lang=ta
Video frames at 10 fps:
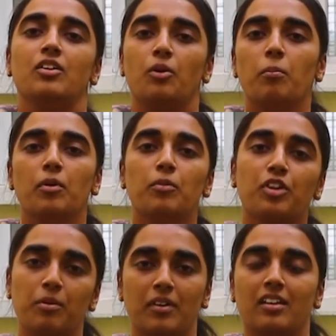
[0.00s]
ரொம்ப
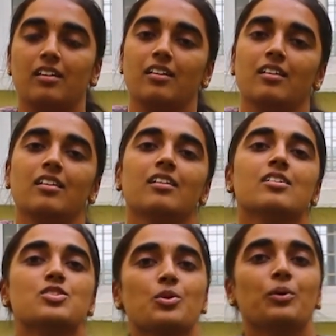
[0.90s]
முக்கியமாக இருக்குது
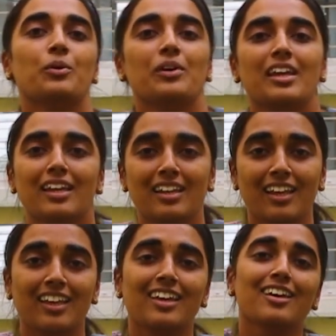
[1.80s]
ஸோ
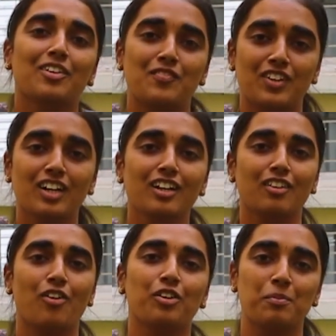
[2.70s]
இன்றைக்கி
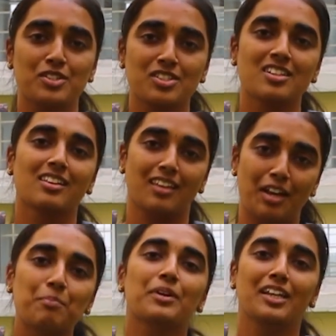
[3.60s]
வேர்ல்டு ஆக்குபேஷனல்
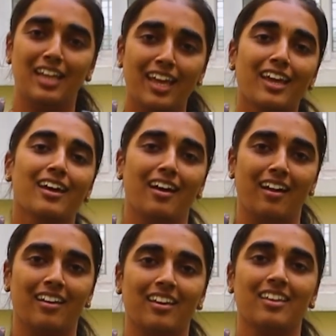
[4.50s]
தெரப்பி டே
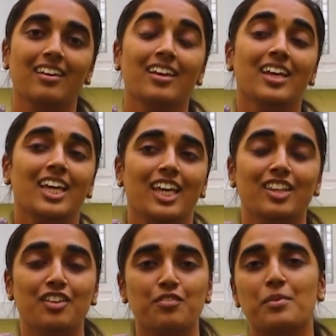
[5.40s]
அன்றைக்கி
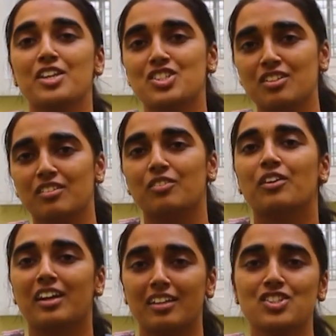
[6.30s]
இந்த இன்ஃபர்மேஷன்
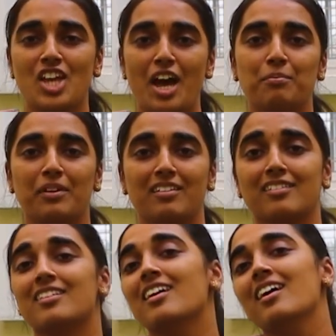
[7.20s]
கிட்டே ஷேர்
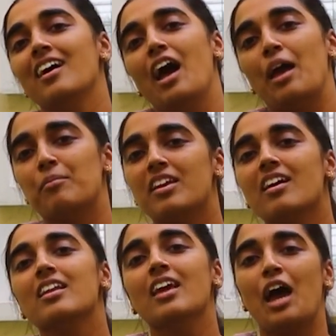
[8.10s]
பண்ணுறதுல ஐ எம்
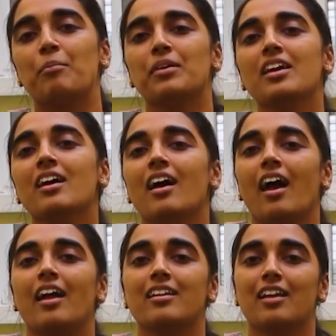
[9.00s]
ரியலி ஹாப்பி
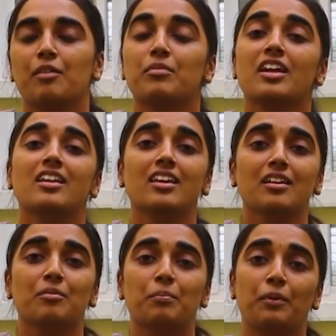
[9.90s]
அண்ட் ஐ எம் ரியலி
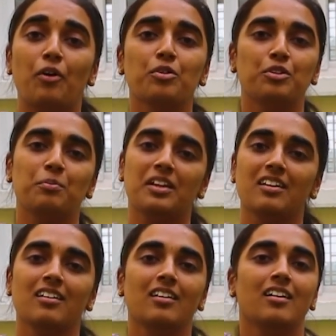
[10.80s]
ப்ரவுட் டு பி அ